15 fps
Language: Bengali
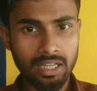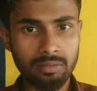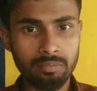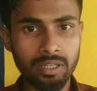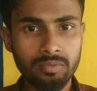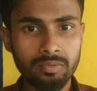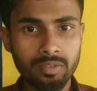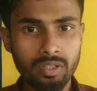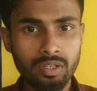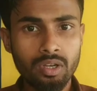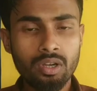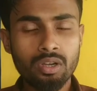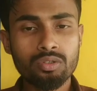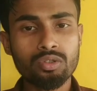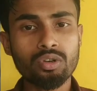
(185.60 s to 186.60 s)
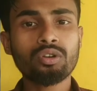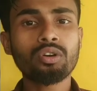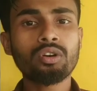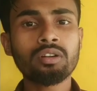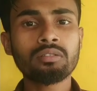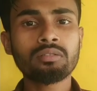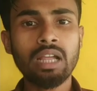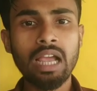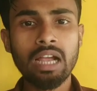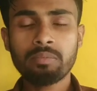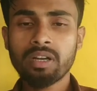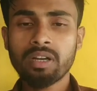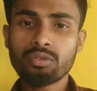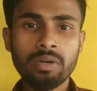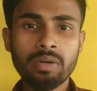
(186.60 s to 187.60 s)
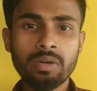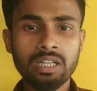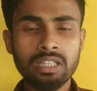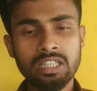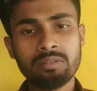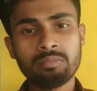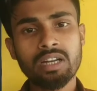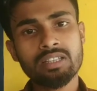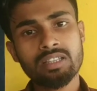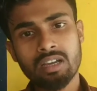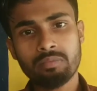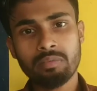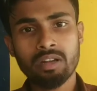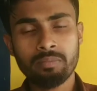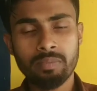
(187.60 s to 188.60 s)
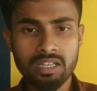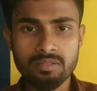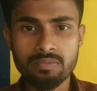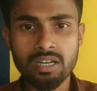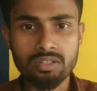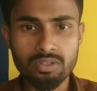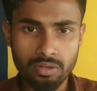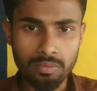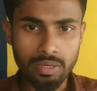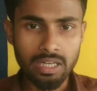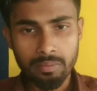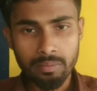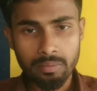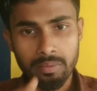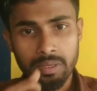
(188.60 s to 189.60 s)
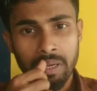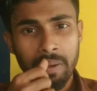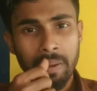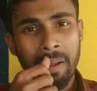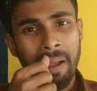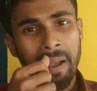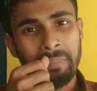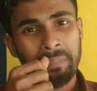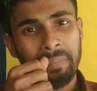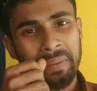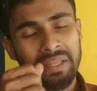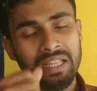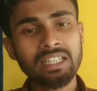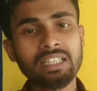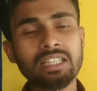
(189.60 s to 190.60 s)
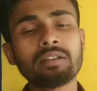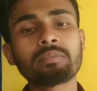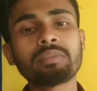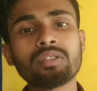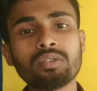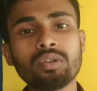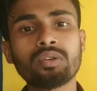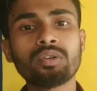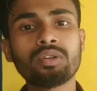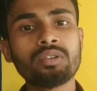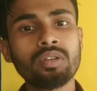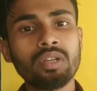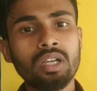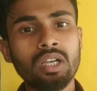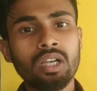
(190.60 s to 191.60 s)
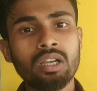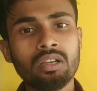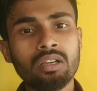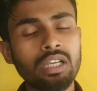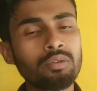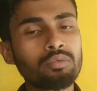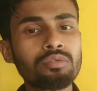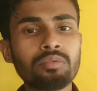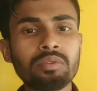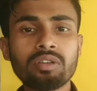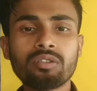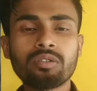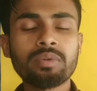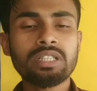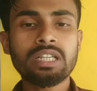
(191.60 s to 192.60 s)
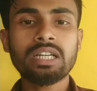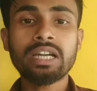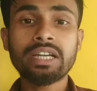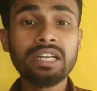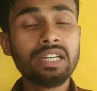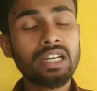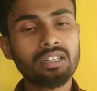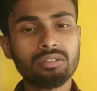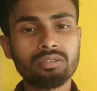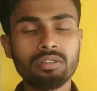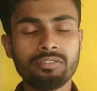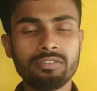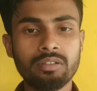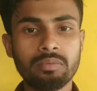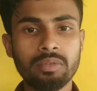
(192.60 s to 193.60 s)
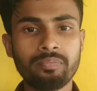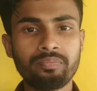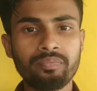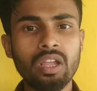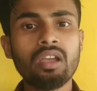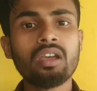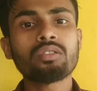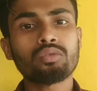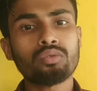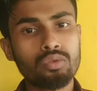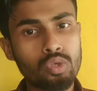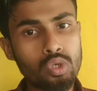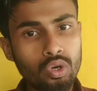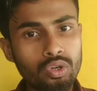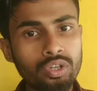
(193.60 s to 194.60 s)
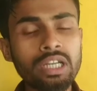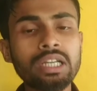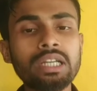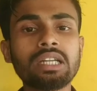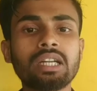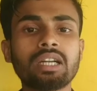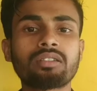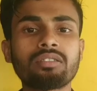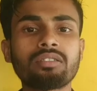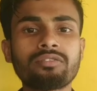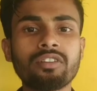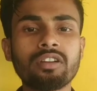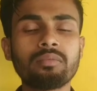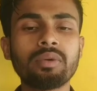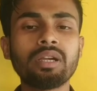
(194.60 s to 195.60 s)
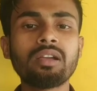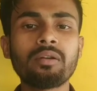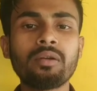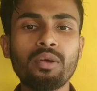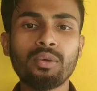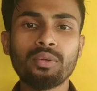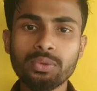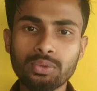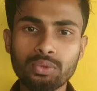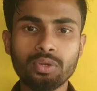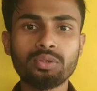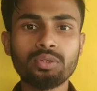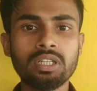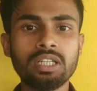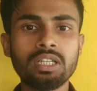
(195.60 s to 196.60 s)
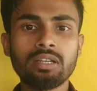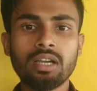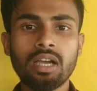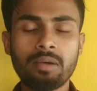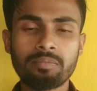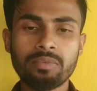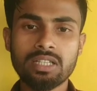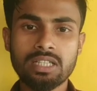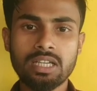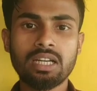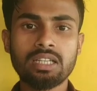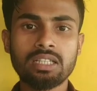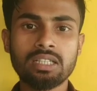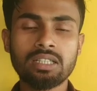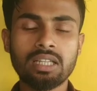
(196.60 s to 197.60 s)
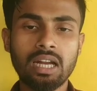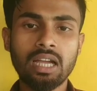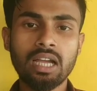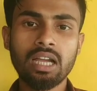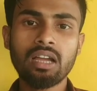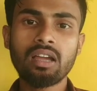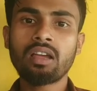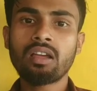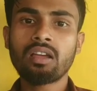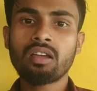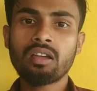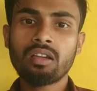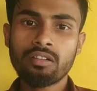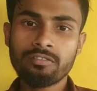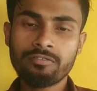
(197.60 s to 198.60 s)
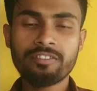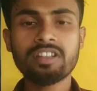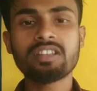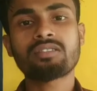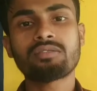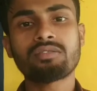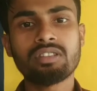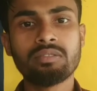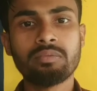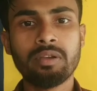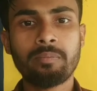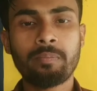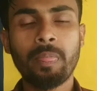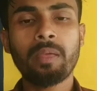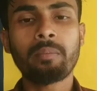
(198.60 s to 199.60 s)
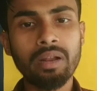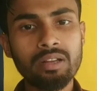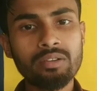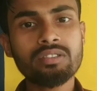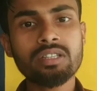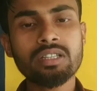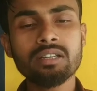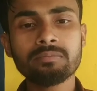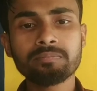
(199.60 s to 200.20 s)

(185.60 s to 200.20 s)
থাকবেন যখন একবার দুইবার তিনবার চারবার পাঁচবার ছয়বার এভাবে আপনি দেখতে থাকবেন তখন ইউটিউব কী করবে সেটা ডিটেক্ট করে ফেলবে তো যখনই ডিটেক্ট করে ফেলবে তখনই আপনার চ্যানেলটি তারা ফ্রিজ করে দেবে মানে হচ্ছে